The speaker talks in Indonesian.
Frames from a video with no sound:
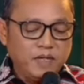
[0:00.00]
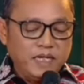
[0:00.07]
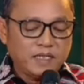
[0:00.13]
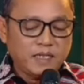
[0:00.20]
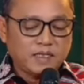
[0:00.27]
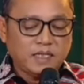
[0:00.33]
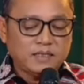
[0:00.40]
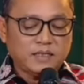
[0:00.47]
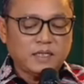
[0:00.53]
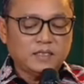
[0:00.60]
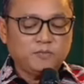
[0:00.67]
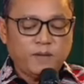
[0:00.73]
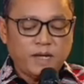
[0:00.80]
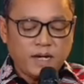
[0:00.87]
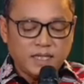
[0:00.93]
meningkatkan
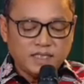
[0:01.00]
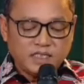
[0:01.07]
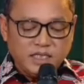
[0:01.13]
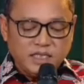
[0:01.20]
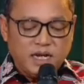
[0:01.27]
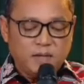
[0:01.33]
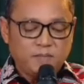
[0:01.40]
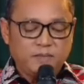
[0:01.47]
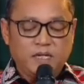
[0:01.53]
transparansi dalam